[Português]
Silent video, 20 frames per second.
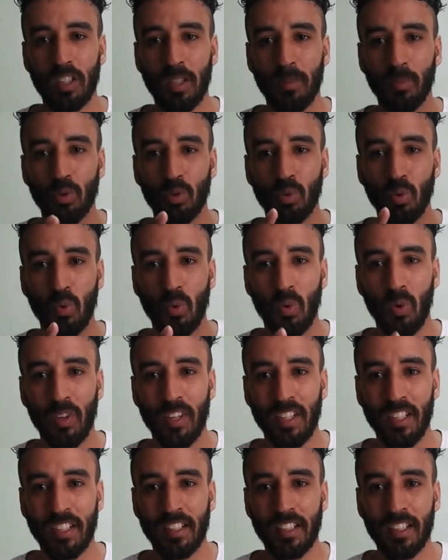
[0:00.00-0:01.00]
temos o
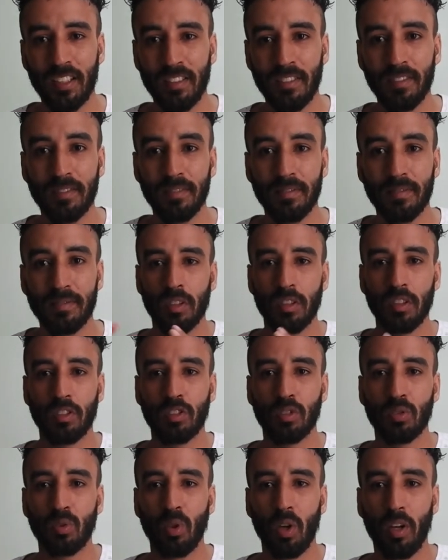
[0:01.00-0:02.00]
Coringa,
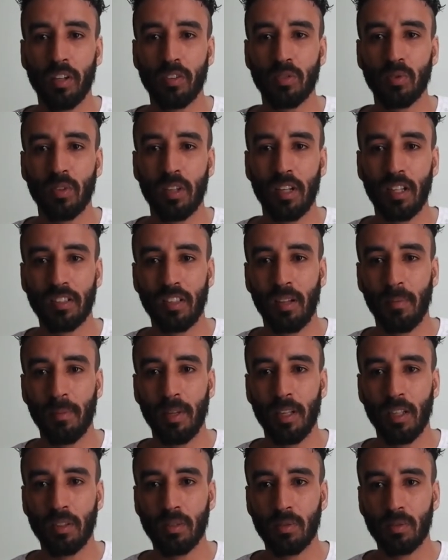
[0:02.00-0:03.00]
Histórias de um
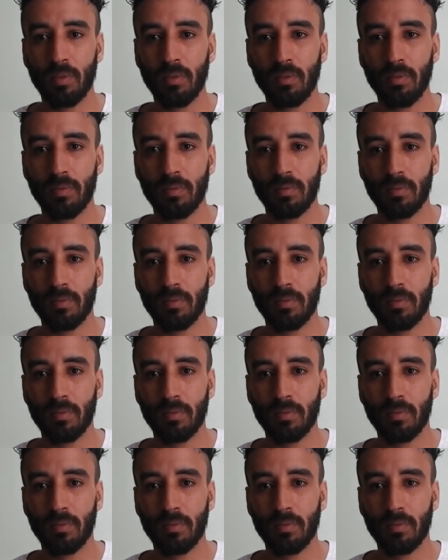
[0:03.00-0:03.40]
Casamento,